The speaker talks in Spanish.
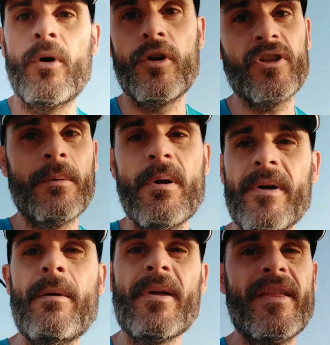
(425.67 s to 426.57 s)
pues no estás
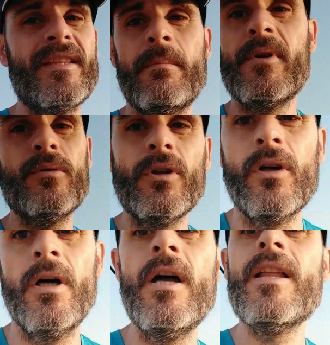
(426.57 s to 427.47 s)
preparado para hacer tres
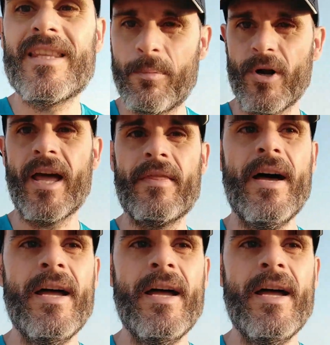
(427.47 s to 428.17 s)
minutos. Te pones a